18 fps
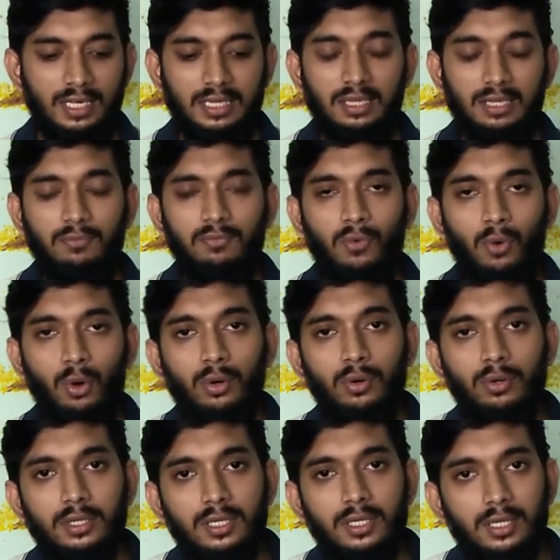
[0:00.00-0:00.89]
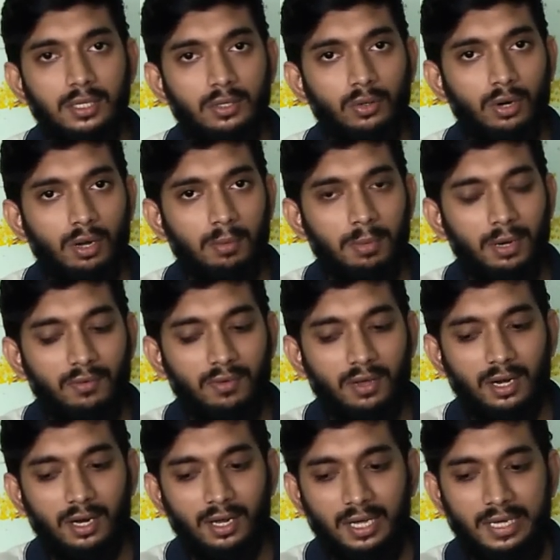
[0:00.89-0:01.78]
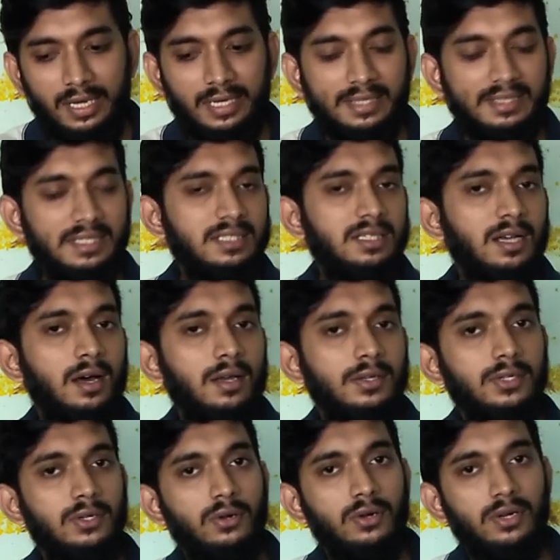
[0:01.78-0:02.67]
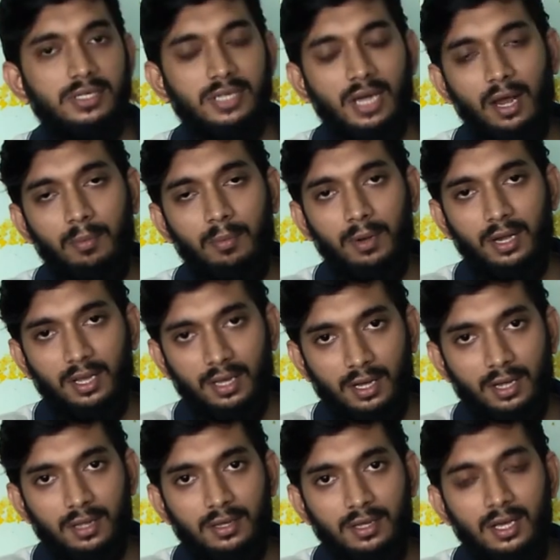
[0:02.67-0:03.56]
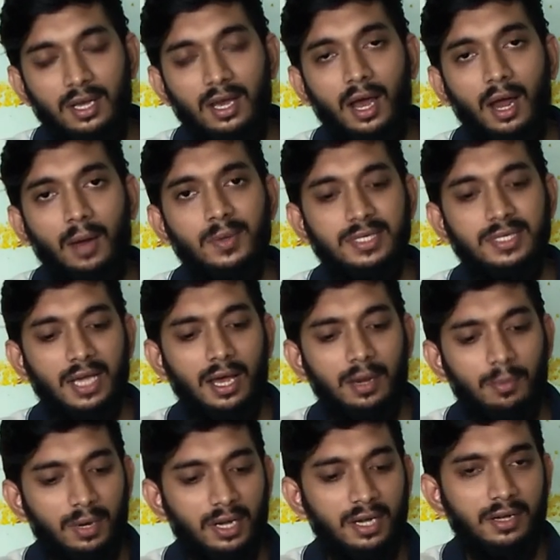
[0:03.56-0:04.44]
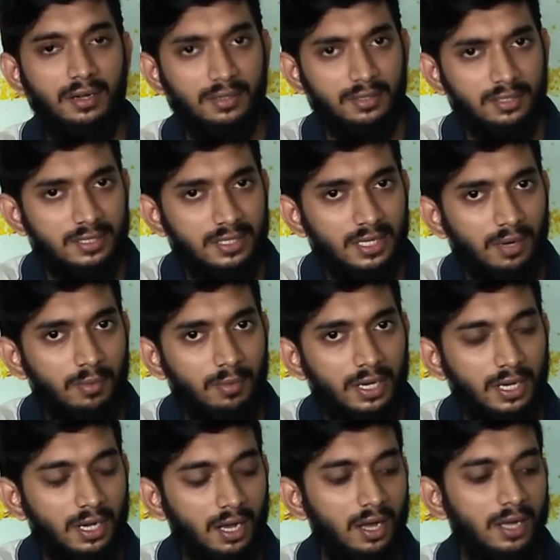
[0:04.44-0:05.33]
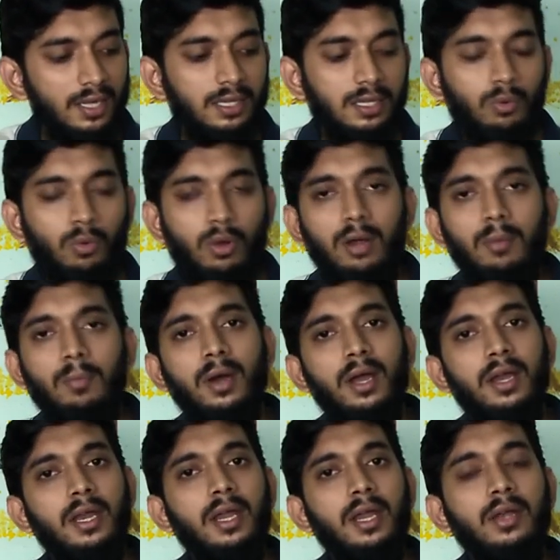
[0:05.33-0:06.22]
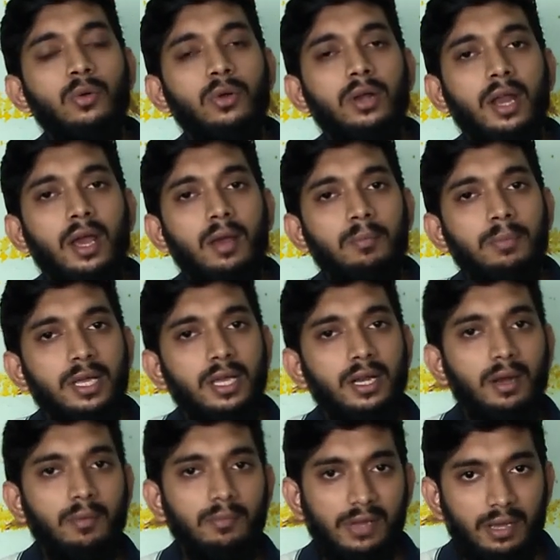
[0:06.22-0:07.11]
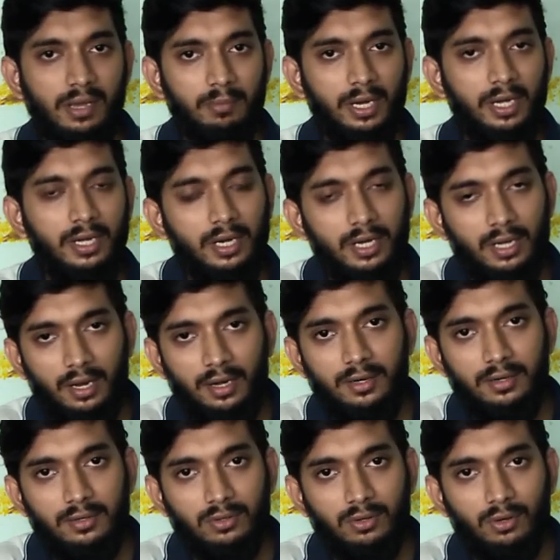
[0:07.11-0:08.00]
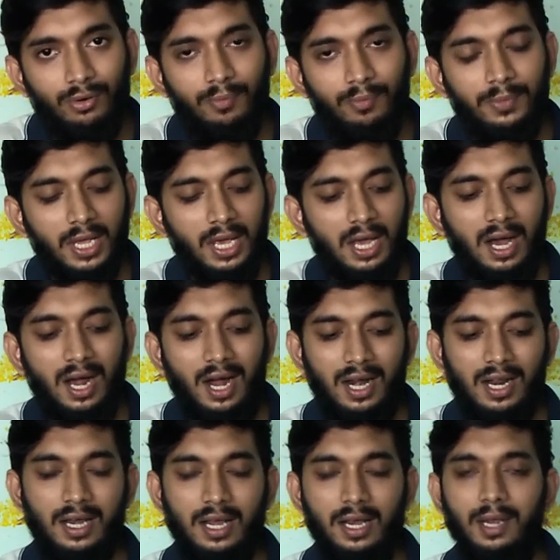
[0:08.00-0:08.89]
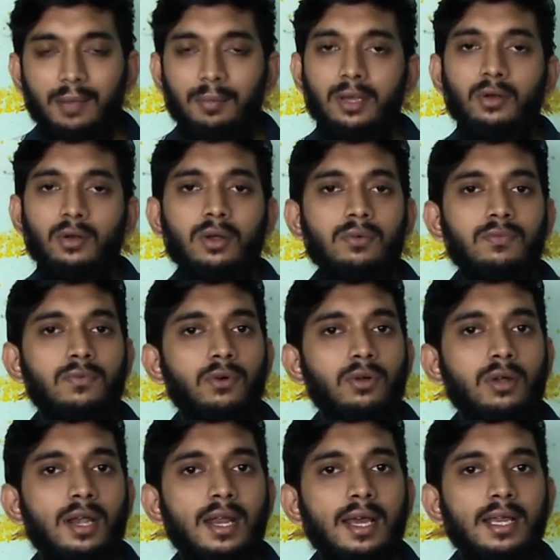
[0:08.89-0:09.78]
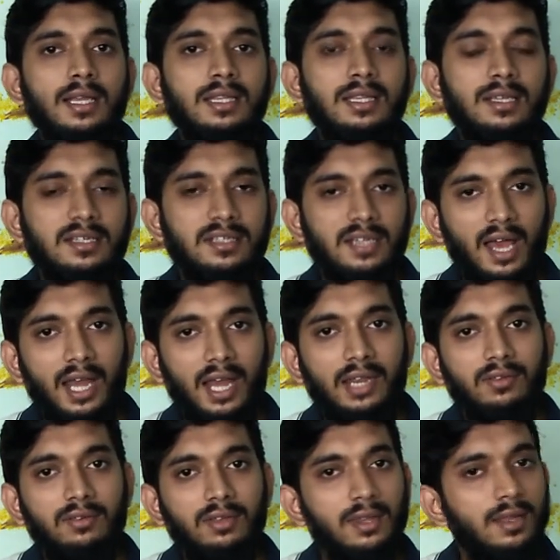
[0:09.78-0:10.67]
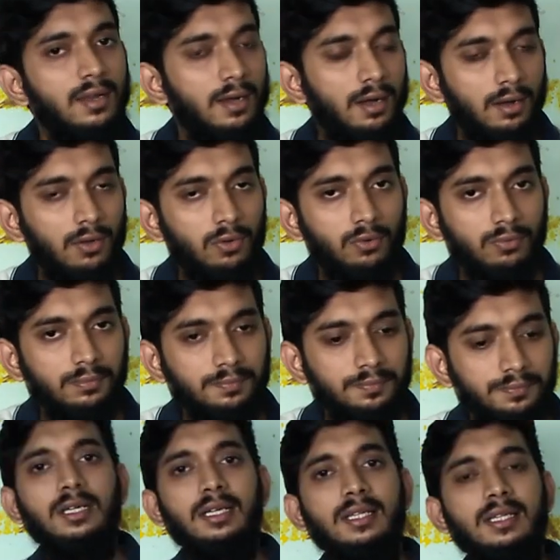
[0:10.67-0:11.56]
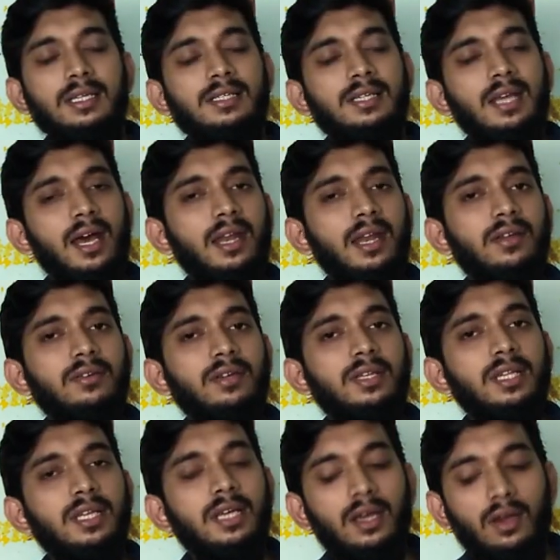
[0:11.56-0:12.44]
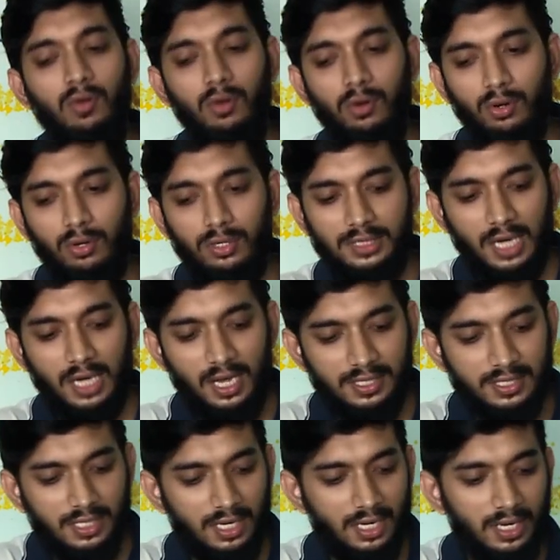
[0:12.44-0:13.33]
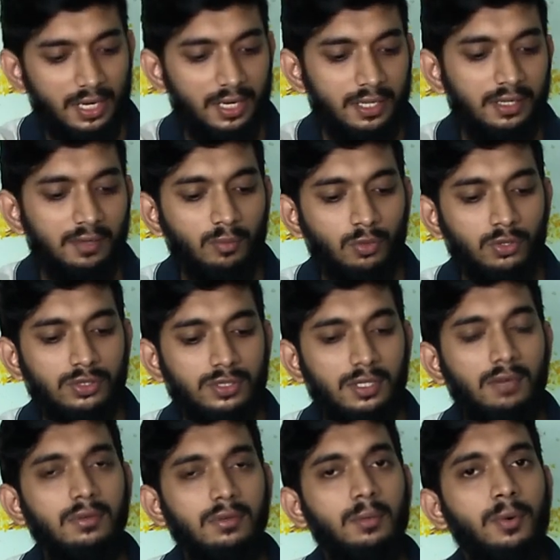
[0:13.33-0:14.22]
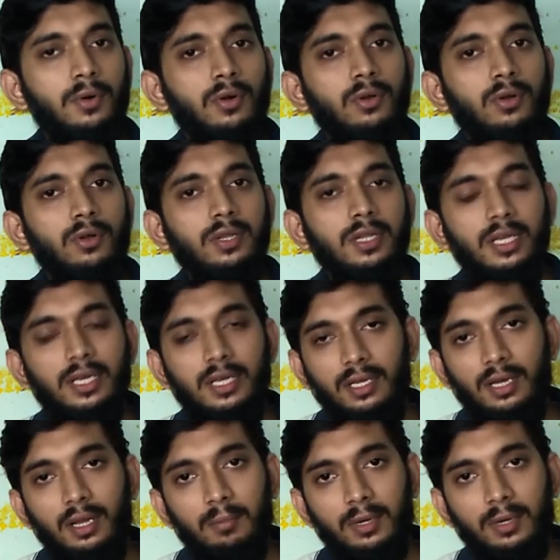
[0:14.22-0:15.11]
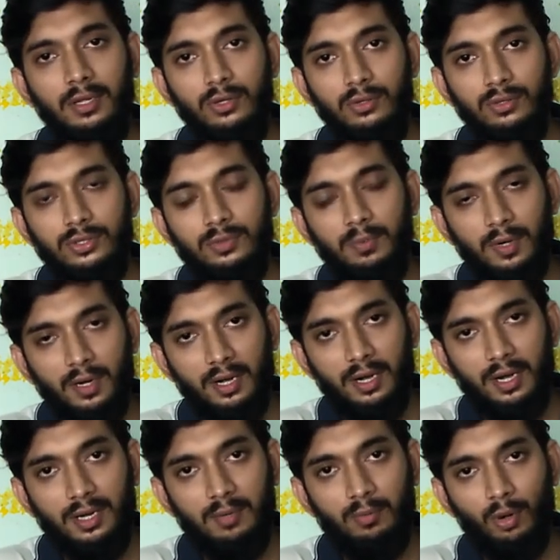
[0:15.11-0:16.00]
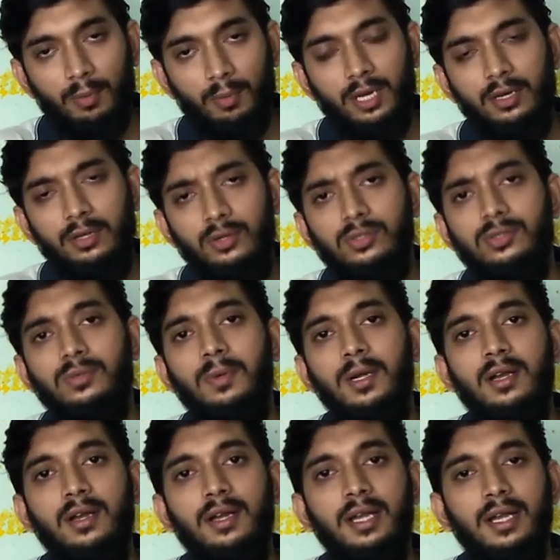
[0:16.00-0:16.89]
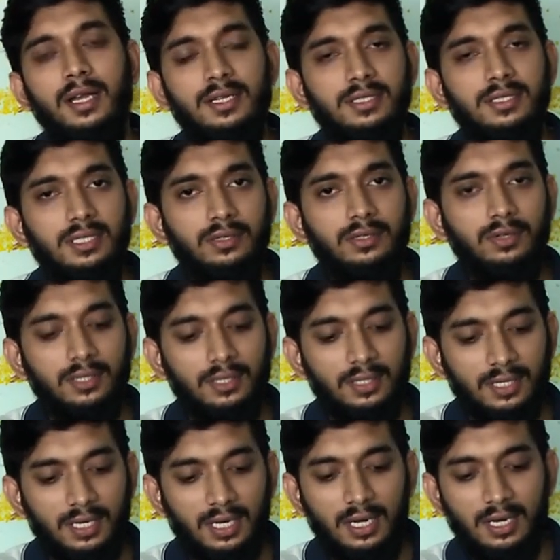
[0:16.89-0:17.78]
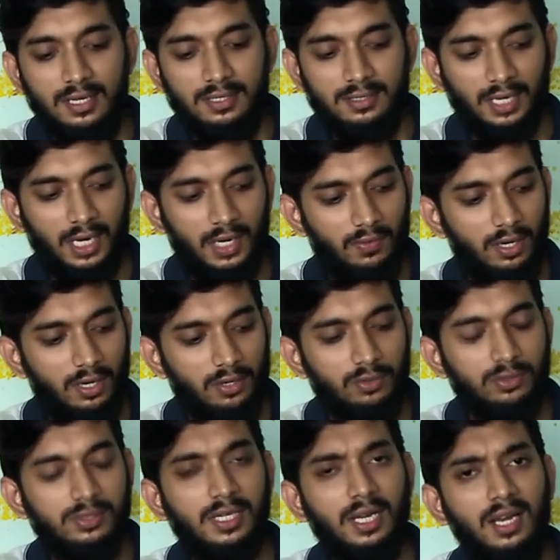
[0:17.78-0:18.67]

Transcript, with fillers: இந்த ஃபோன் வந்து இதோட பவரை இந்த சார்ஜரோட ஷேர் பண்ணிக்காது அப்படி ஷேர் பண்ணிகிட்டு இருந்துச்சு அப்படின்னா இந்த ஒன் பாயிண்ட் எயிட் ஒன் ஆம்பியர் அப்படியே மெயின்டைன் ஆகிட்டு இருந்திருக்கும் ஆனால் நிறைய பேரோட ஃபோனில் இந்த ஷேரிங் வந்து நடக்கும் இந்த ஷேரிங் வந்து அவங்களோட சார்ஜர்லேருந்து மோஸ்ட் ஆஃப் த பவர் வந்து நம்ம யூஸ் பண்ணுற மொபைல் யூஸ் பண்ணுற எனர்ஜிக்கு வந்து செலவாகும்